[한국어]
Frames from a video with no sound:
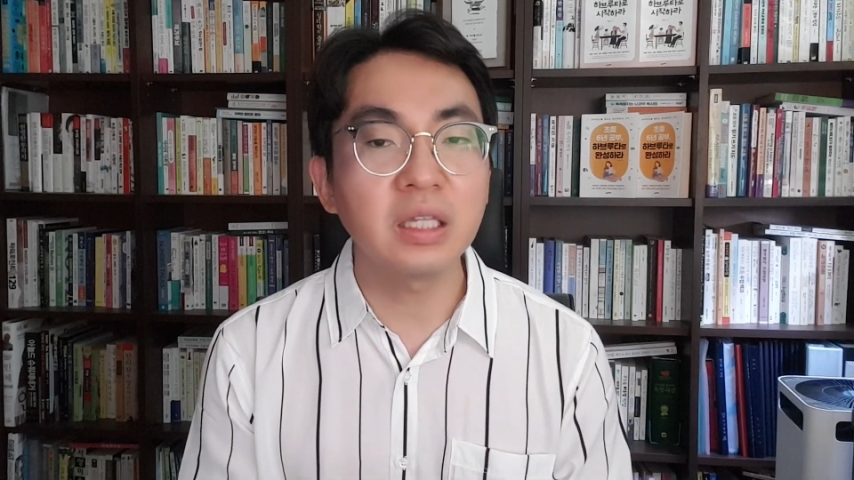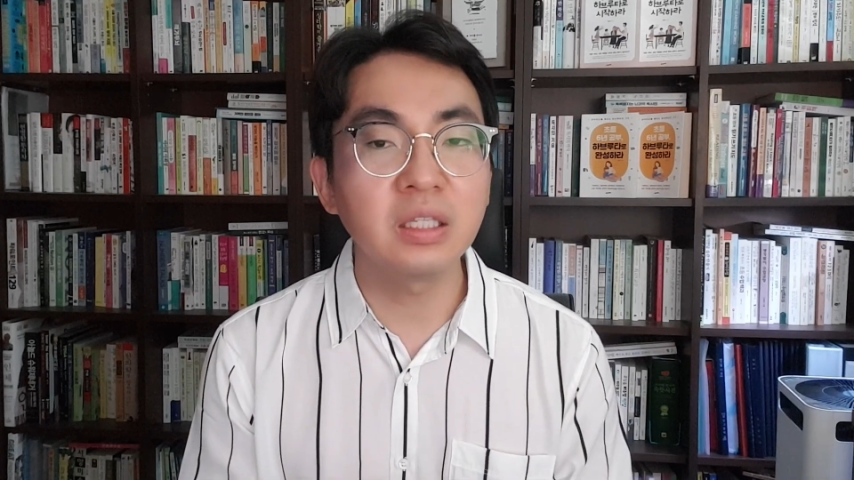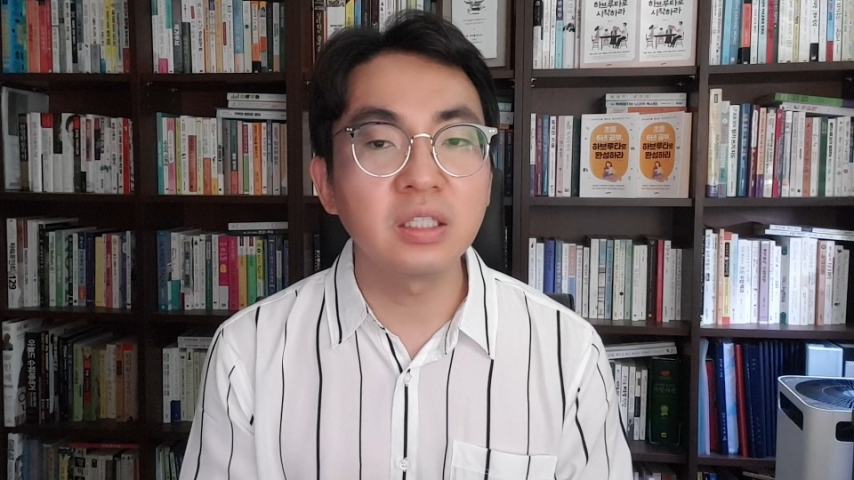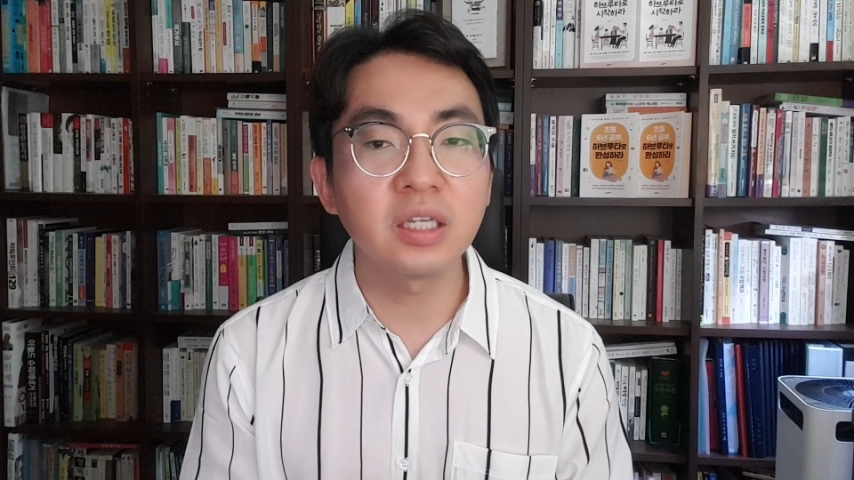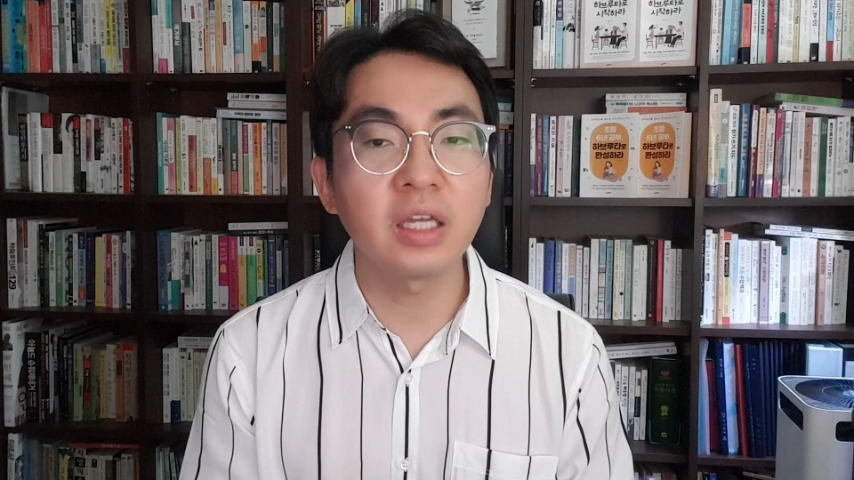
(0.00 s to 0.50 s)

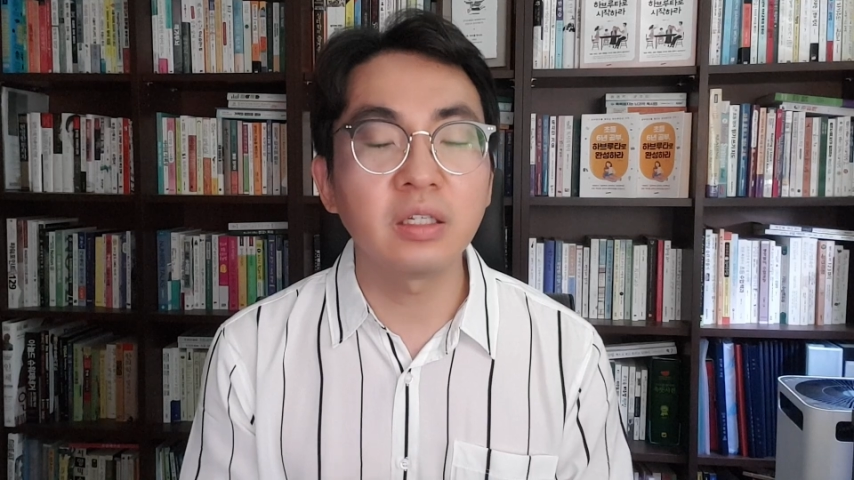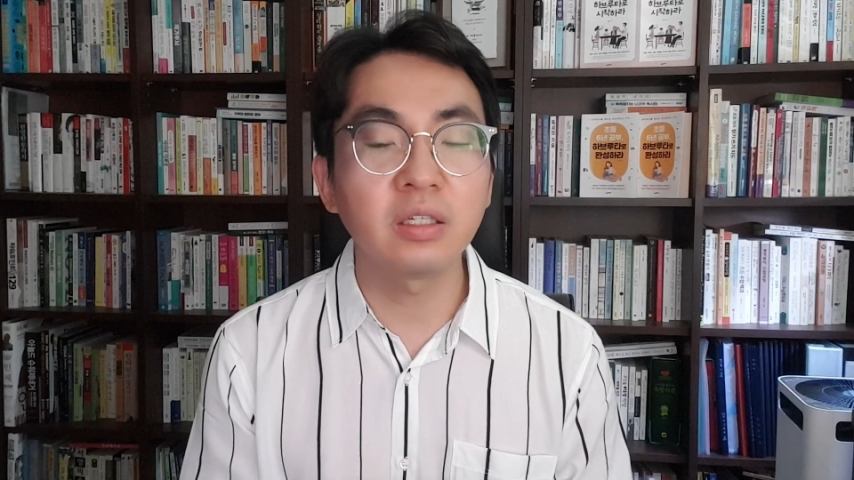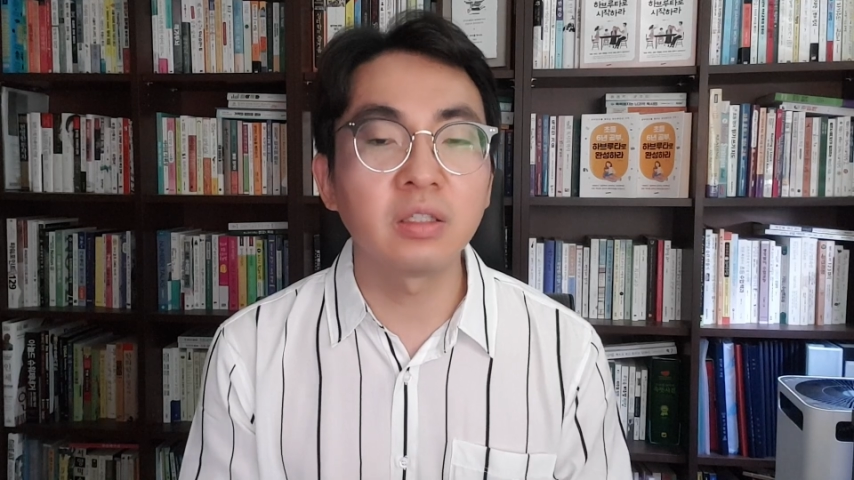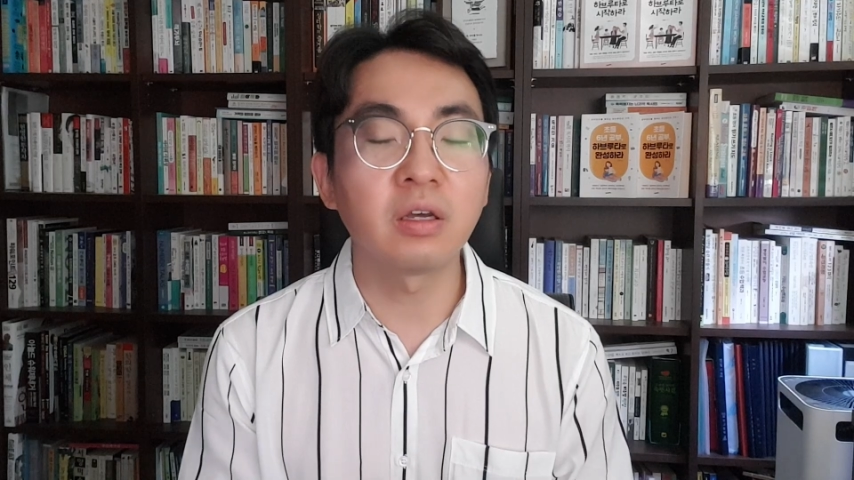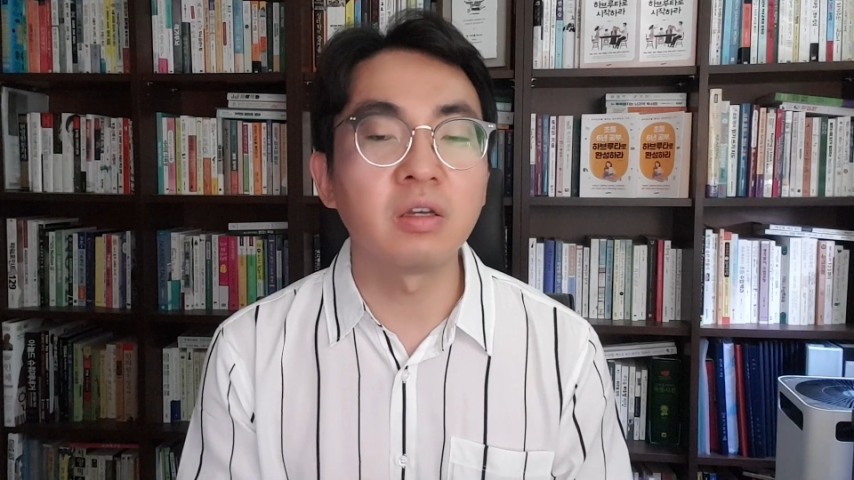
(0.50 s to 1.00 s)

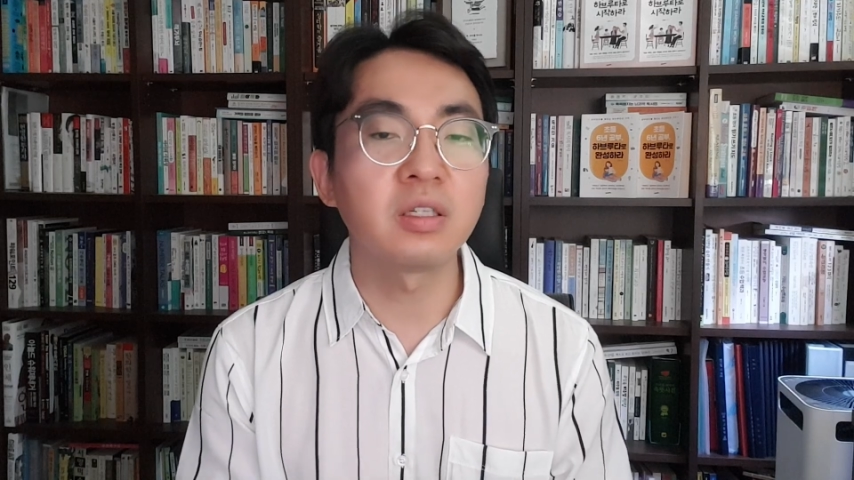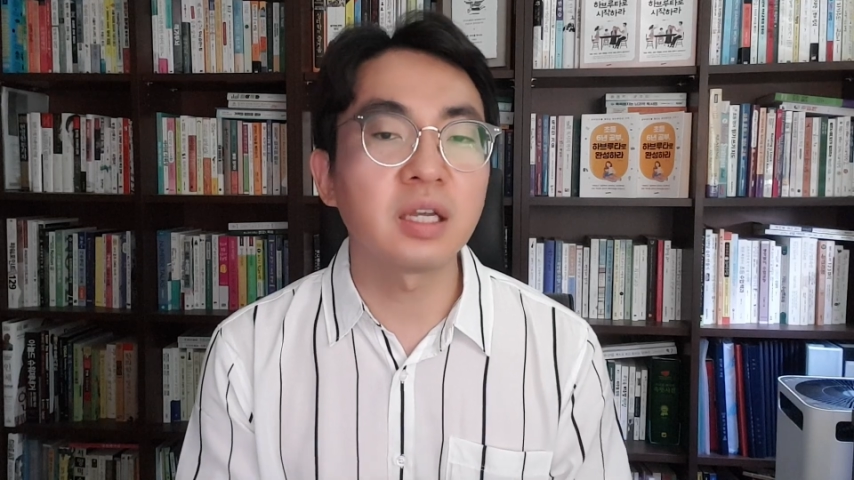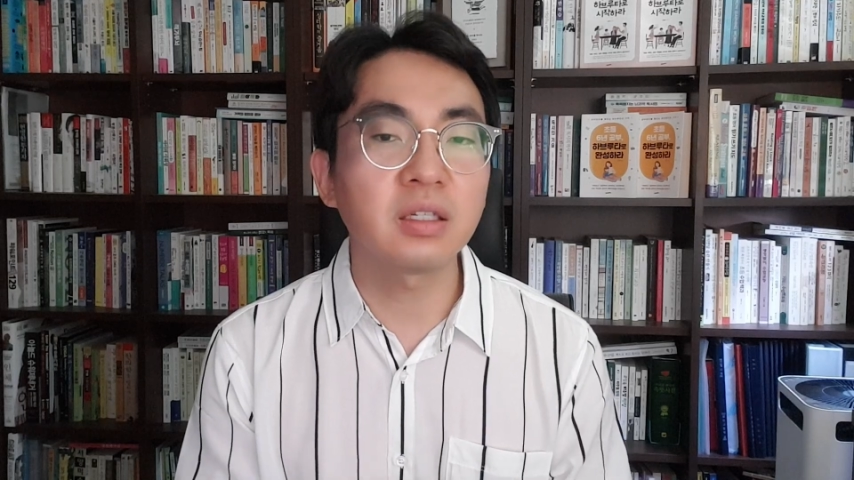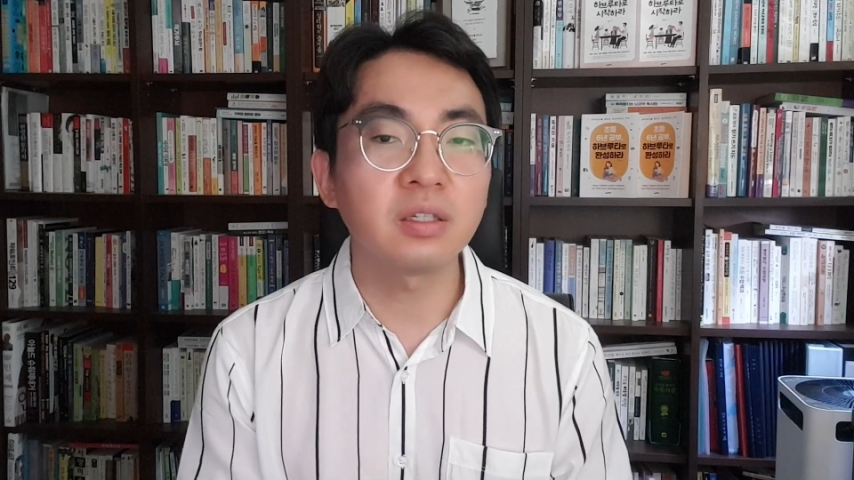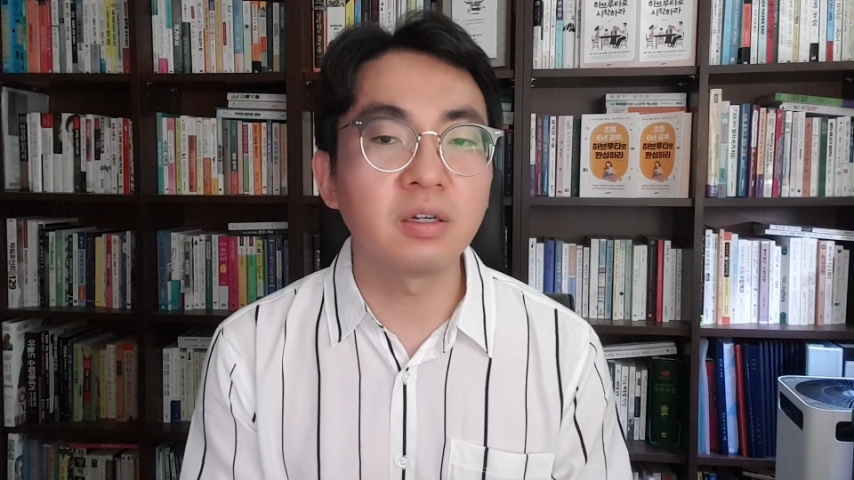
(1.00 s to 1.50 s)
인재는 더 이상